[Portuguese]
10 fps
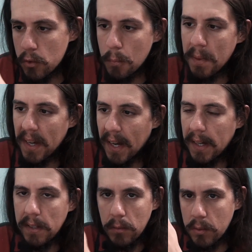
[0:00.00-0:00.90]

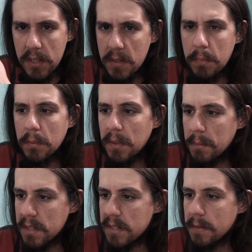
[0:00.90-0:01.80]
superar todos esses
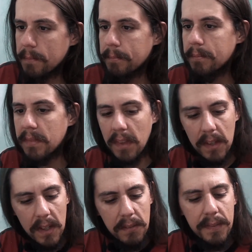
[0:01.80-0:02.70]
problemas.
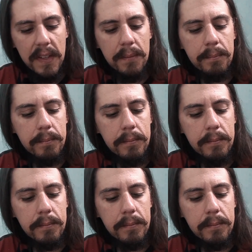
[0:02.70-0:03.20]
Enfim,